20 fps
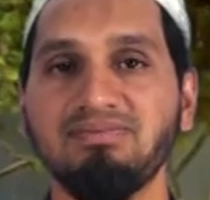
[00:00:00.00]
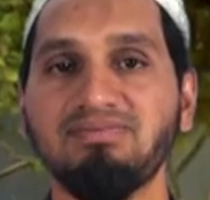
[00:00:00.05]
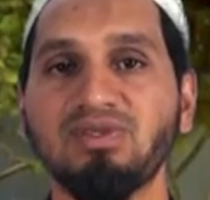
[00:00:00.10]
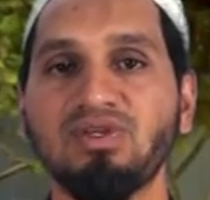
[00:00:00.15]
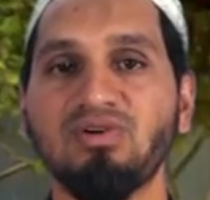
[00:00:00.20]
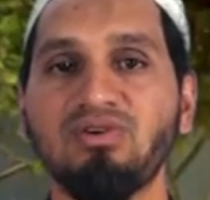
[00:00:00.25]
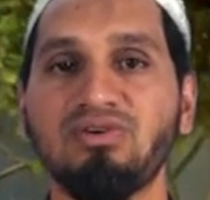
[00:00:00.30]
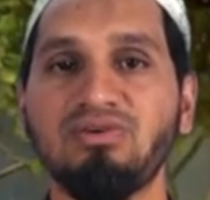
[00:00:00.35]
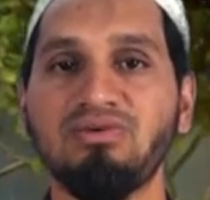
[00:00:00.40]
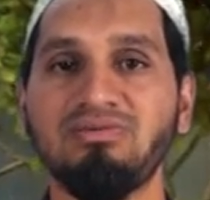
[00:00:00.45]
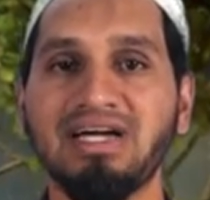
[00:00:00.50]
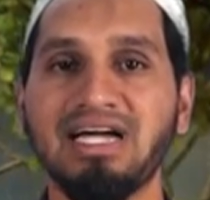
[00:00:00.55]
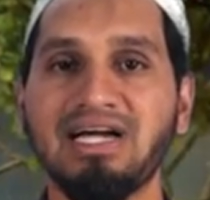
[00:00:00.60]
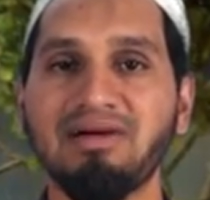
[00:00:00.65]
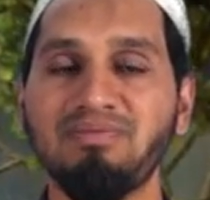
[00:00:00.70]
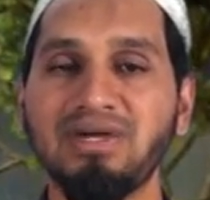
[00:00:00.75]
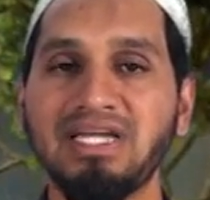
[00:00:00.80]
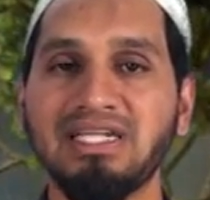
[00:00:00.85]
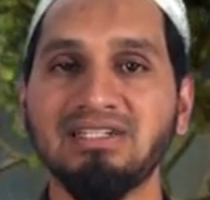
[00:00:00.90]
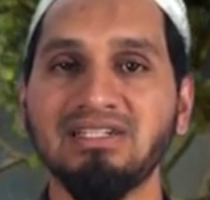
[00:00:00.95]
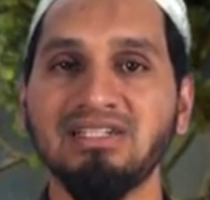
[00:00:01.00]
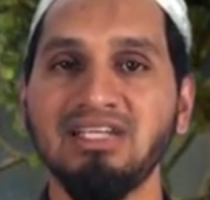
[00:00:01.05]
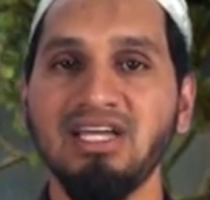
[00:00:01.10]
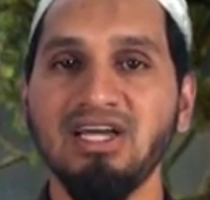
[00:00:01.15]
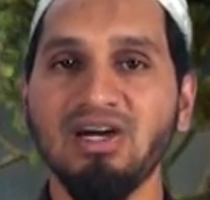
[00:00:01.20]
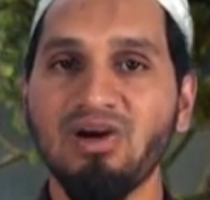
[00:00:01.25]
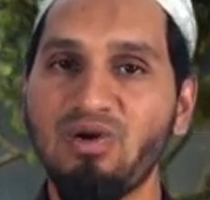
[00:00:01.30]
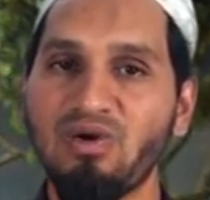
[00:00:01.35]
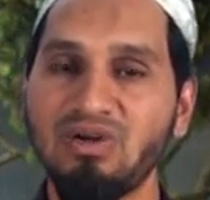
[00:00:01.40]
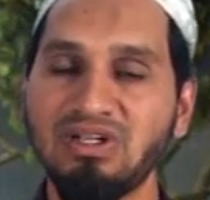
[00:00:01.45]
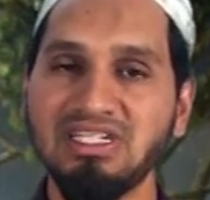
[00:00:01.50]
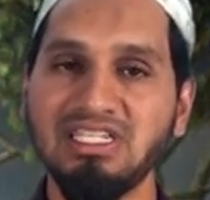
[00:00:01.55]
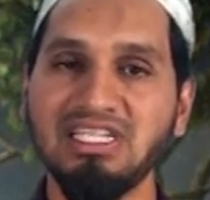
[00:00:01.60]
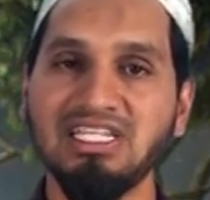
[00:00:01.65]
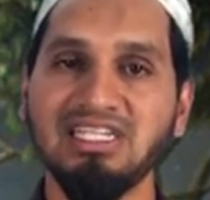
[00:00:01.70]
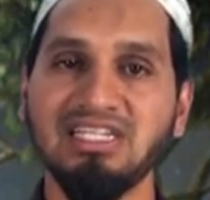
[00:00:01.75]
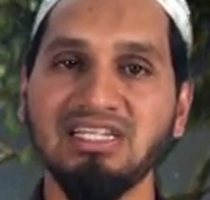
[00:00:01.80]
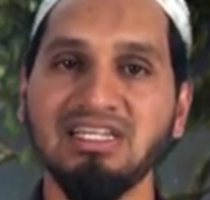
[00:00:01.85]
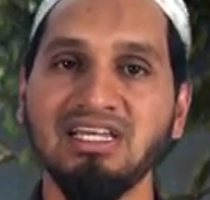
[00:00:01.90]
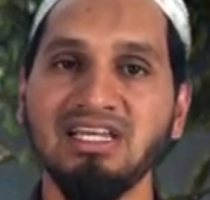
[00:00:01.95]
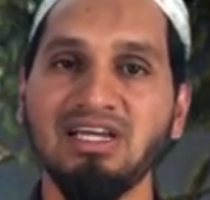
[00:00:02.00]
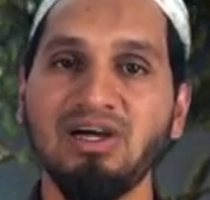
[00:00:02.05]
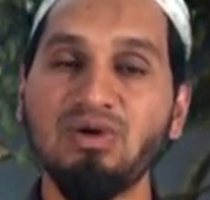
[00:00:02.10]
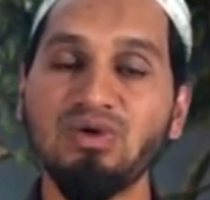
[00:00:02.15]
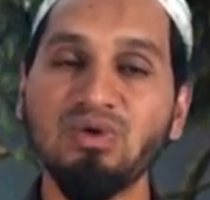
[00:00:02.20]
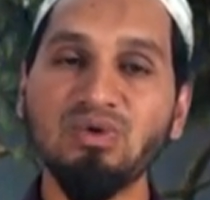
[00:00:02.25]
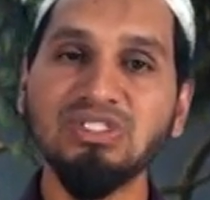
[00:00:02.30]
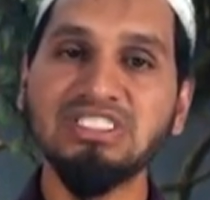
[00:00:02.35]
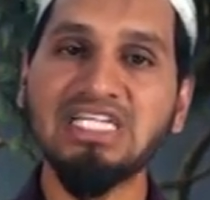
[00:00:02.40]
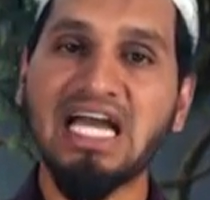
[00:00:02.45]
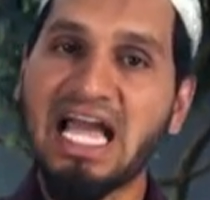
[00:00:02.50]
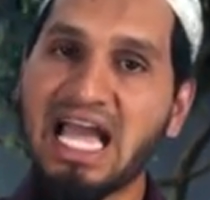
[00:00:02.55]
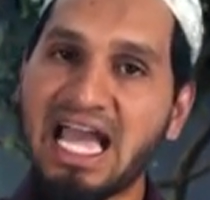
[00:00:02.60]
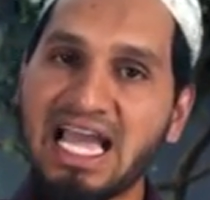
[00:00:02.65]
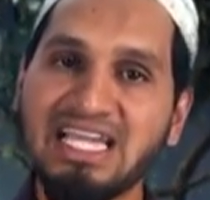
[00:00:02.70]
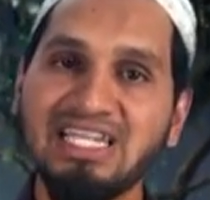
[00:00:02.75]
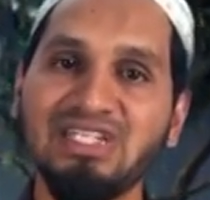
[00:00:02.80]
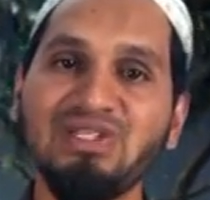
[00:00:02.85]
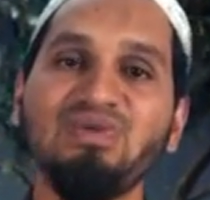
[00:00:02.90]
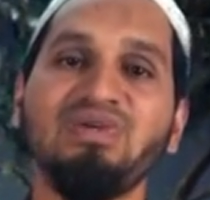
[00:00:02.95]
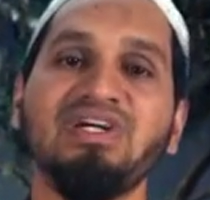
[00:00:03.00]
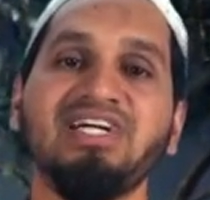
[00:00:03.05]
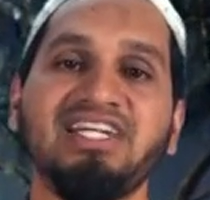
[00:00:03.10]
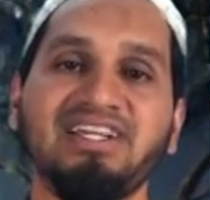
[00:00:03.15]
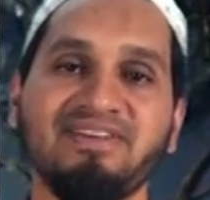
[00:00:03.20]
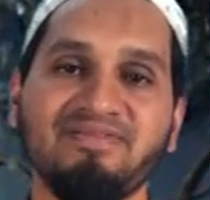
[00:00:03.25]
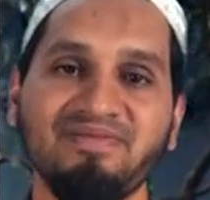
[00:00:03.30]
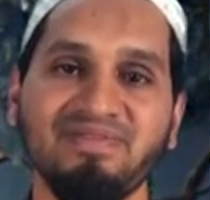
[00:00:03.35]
บโตมาเป็นคนที่รู้จักให้ด้วย